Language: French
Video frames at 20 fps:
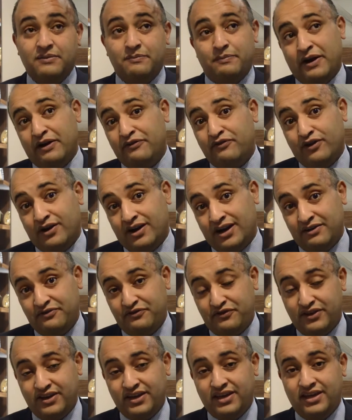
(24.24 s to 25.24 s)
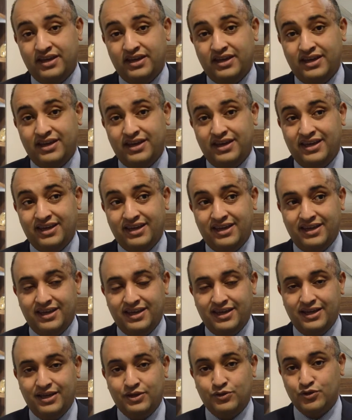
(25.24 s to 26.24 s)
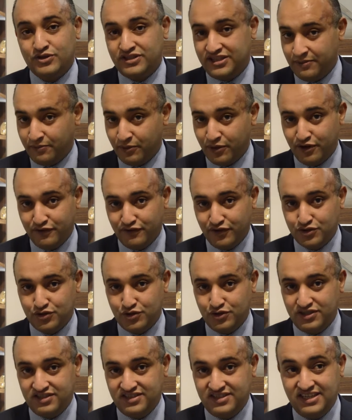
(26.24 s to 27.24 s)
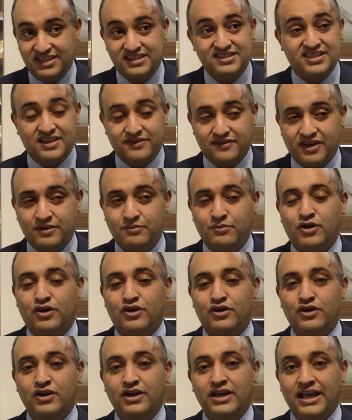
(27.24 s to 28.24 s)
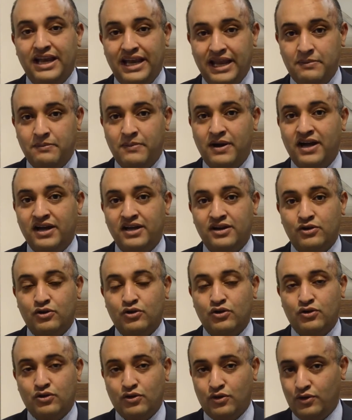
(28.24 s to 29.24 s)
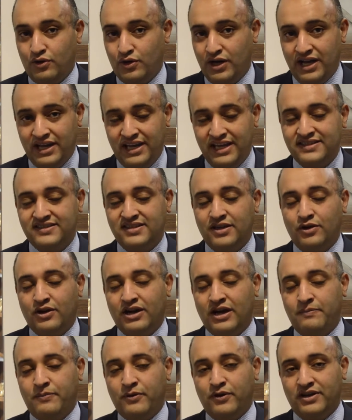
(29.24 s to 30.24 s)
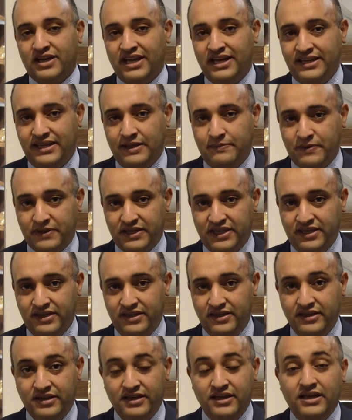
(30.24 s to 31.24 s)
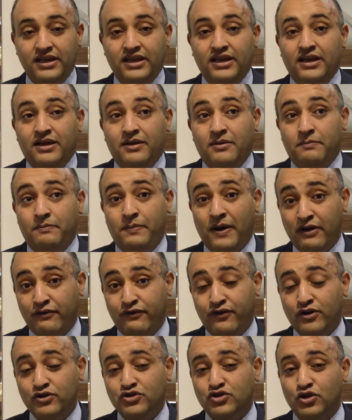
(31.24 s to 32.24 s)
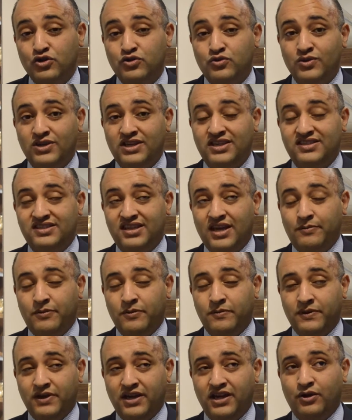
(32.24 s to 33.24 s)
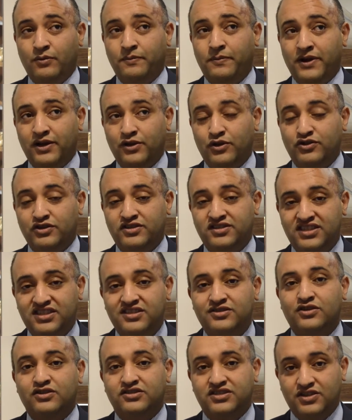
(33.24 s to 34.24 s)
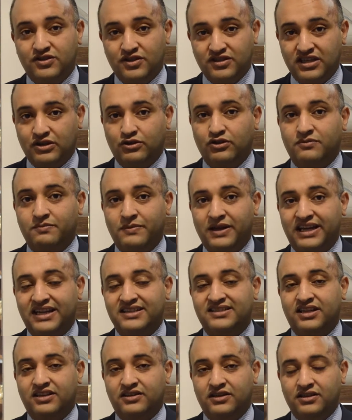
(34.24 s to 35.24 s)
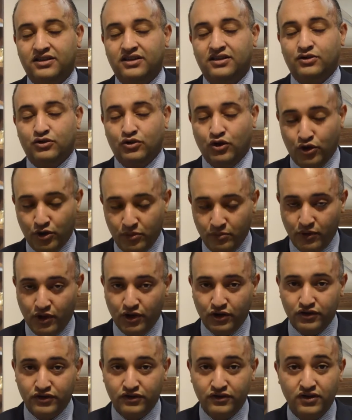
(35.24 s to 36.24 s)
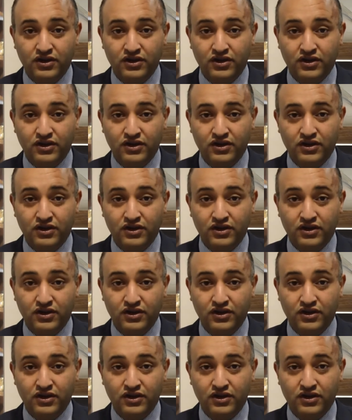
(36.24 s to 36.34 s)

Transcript: Parfois fait toutes ses preuves en Tunisie. C'est vraiment la marque à l'excellent rapport qualité-prix. Parfois aujourd'hui, c'est à peu près, on parle de 600-650 magasins dans le monde.